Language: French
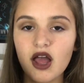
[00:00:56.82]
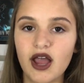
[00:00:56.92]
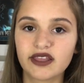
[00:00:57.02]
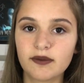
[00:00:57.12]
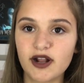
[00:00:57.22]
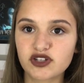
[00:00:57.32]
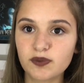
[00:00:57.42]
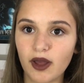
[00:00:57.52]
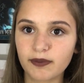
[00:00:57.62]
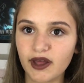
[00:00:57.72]
Elle démêlent
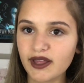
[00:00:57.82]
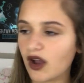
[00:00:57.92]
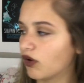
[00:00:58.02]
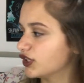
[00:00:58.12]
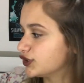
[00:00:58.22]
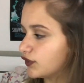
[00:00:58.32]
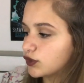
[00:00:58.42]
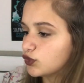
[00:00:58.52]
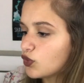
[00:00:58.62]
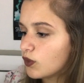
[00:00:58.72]
super bien et elle rend les
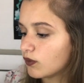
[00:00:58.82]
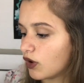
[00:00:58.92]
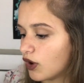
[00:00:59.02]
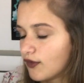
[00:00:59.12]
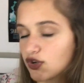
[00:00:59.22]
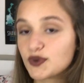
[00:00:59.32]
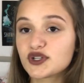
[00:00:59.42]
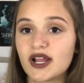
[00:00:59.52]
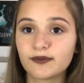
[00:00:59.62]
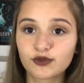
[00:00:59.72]
cheveux doux. Euh, franchement,
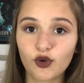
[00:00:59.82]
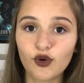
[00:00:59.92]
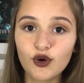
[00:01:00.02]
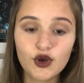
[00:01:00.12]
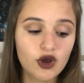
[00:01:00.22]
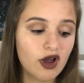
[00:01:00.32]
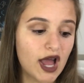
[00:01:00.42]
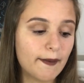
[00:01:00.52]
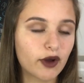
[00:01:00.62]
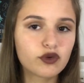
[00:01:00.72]
je l'aime trop.
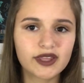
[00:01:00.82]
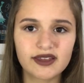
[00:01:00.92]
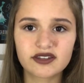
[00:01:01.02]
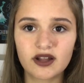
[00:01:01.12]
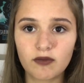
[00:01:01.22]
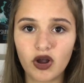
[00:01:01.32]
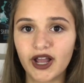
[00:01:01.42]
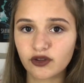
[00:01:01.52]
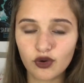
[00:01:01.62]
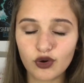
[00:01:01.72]
Elle m'a coûté seulement
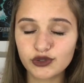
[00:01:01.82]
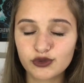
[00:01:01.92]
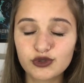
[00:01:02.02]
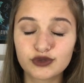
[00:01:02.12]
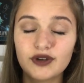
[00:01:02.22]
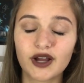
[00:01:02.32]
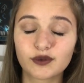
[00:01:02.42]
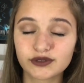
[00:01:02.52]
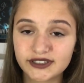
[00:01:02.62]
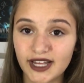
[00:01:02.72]
4 euros, du coup, je vous la
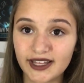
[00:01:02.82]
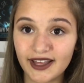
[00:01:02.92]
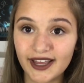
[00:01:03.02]
conseille